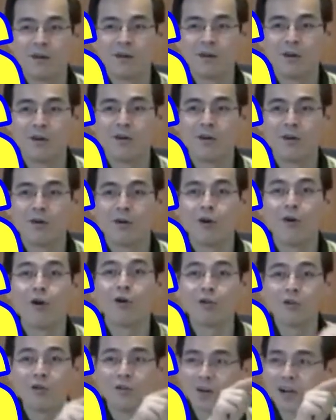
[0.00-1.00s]
Oh,
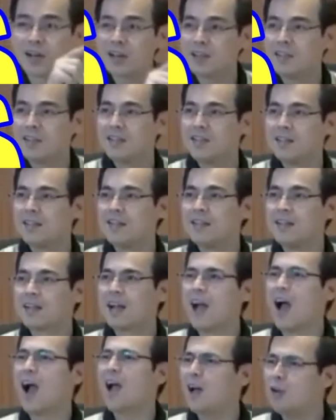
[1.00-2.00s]
hoyo ka rin.
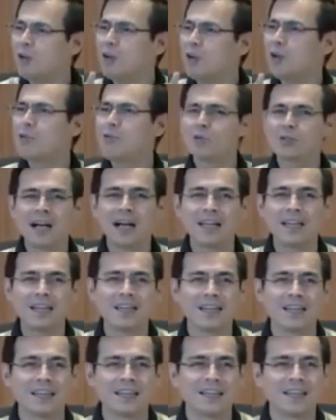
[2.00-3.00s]
Gaganunin ko sana eh.